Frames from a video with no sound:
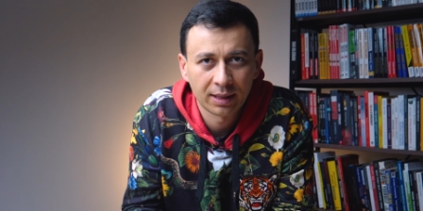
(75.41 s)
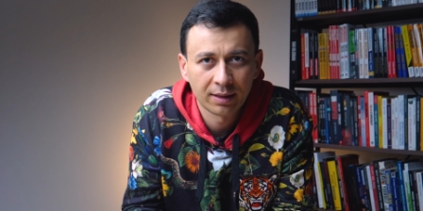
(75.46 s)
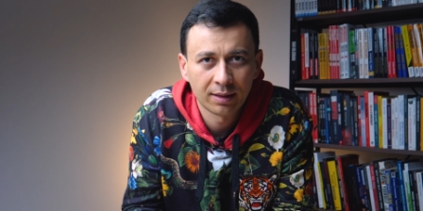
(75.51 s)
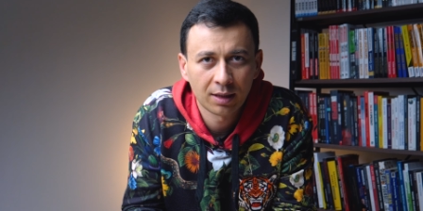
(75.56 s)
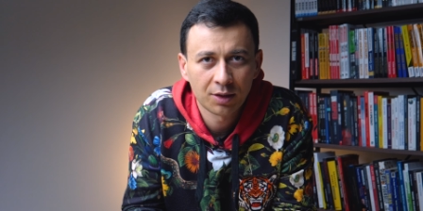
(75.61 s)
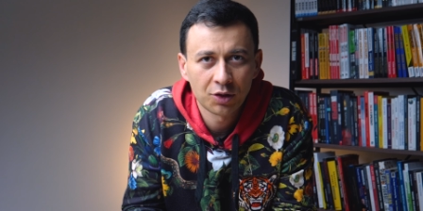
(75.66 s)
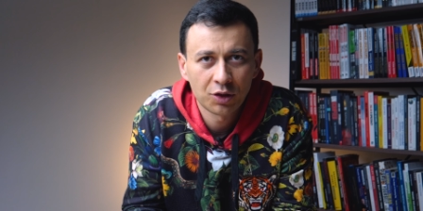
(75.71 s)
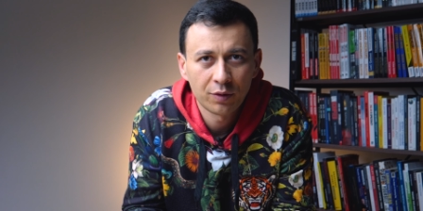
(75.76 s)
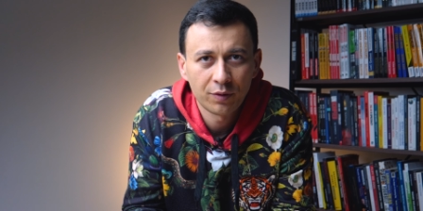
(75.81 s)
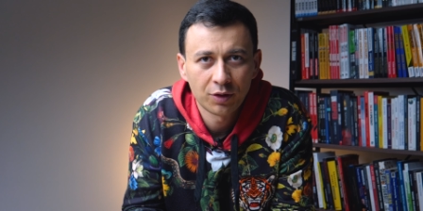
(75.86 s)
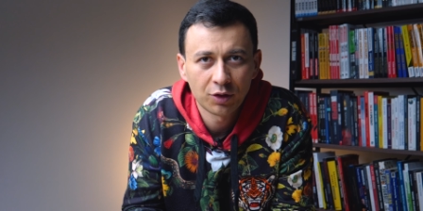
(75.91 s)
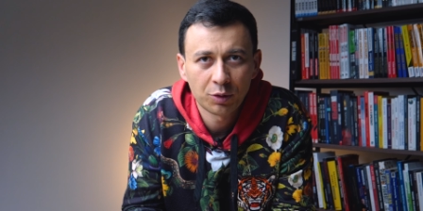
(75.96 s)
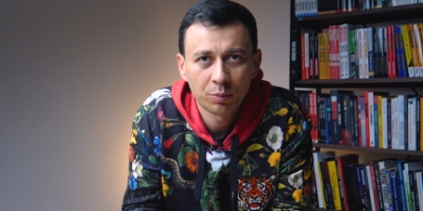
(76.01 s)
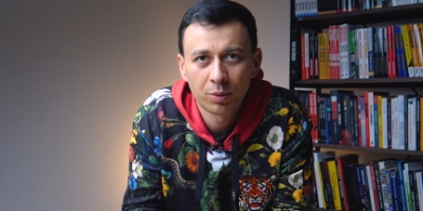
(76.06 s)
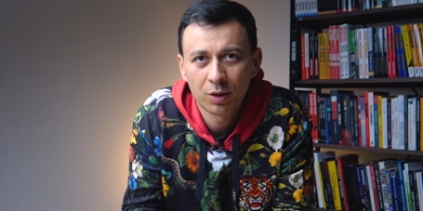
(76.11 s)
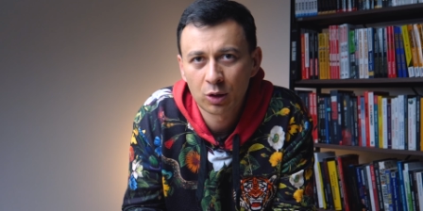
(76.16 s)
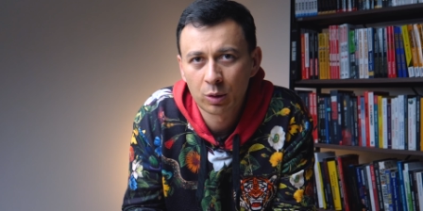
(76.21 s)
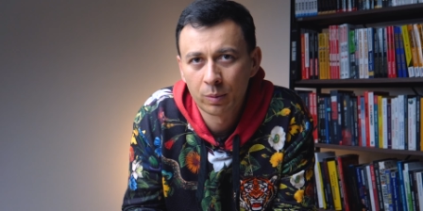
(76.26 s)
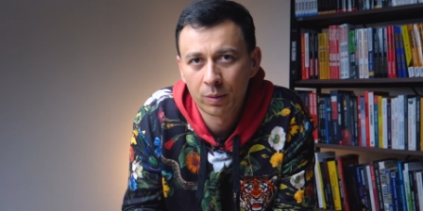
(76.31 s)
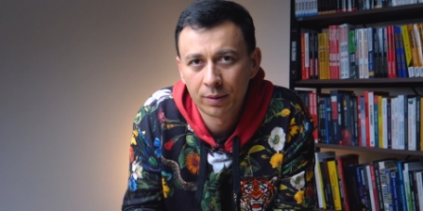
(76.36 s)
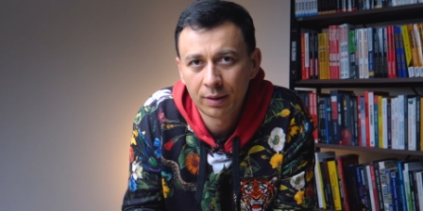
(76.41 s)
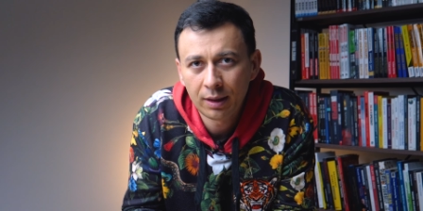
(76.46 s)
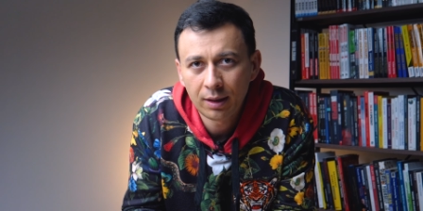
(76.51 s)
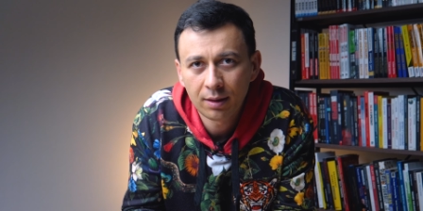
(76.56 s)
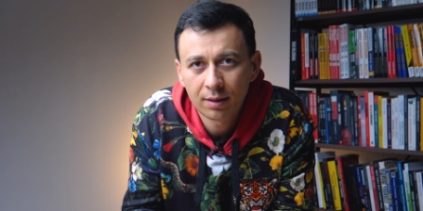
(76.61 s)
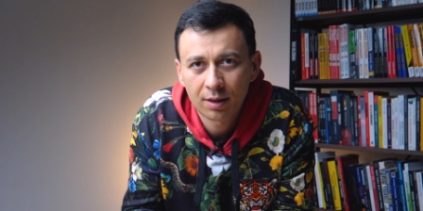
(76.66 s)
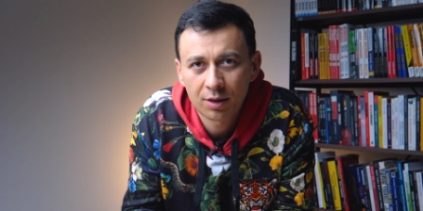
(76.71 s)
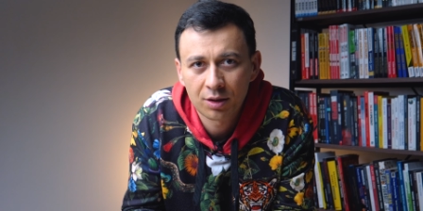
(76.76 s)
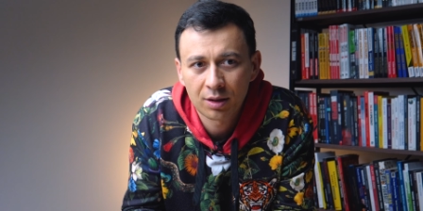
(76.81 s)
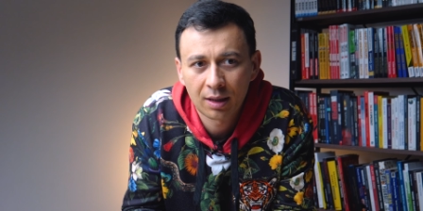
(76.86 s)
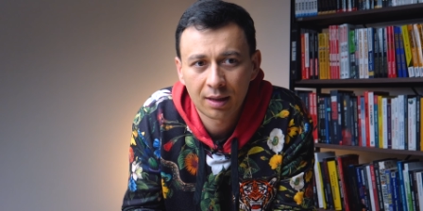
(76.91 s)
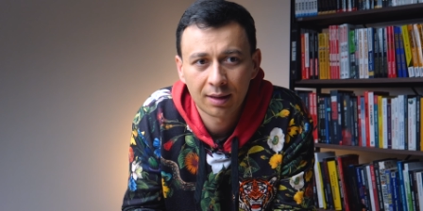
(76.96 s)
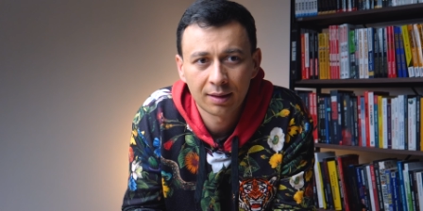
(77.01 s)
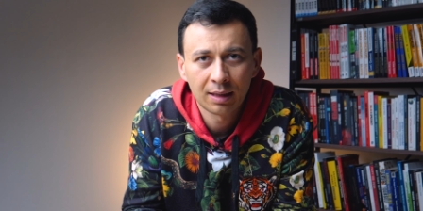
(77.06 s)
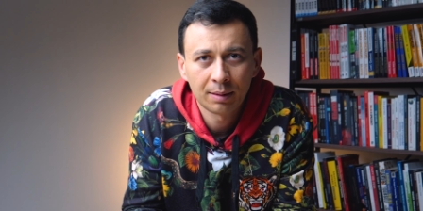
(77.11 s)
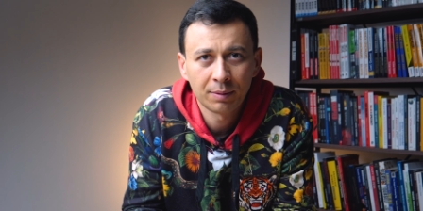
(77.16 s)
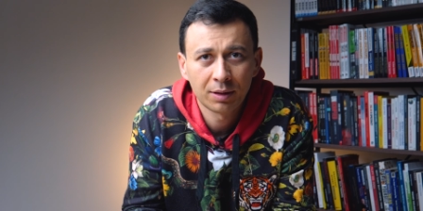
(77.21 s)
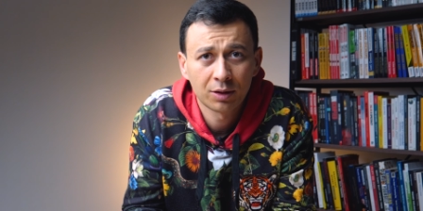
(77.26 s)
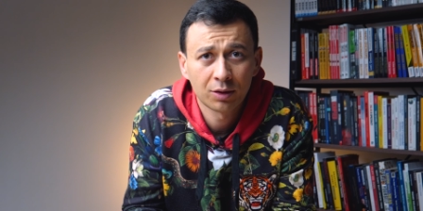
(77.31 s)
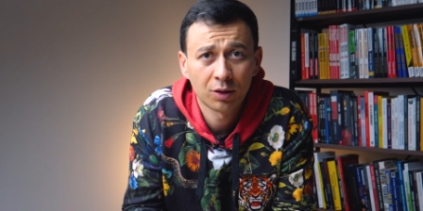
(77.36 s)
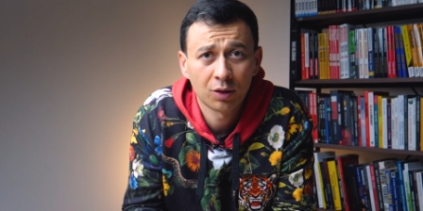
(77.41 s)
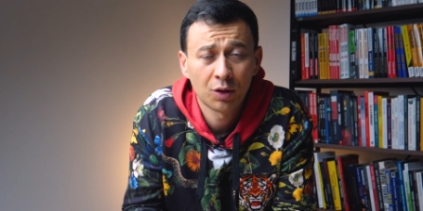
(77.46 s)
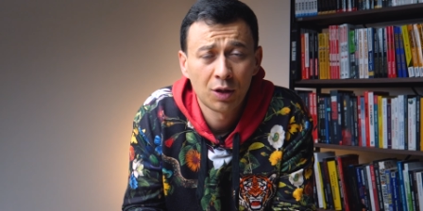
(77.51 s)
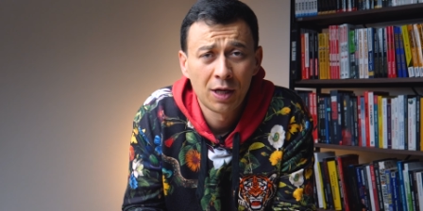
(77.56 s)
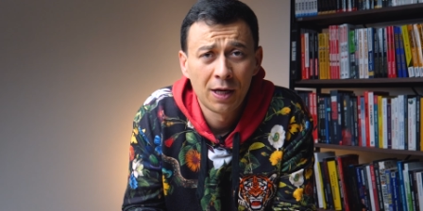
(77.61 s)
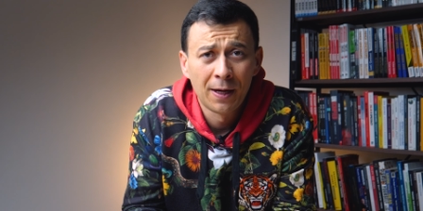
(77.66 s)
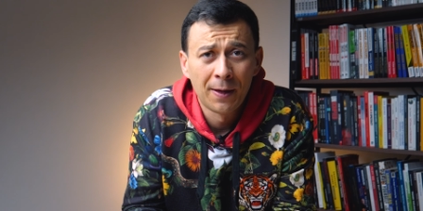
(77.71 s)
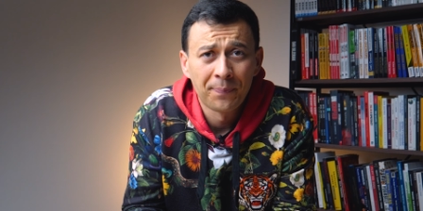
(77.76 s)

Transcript: Jednak rzeczywistość była zupełnie inna, że akademik to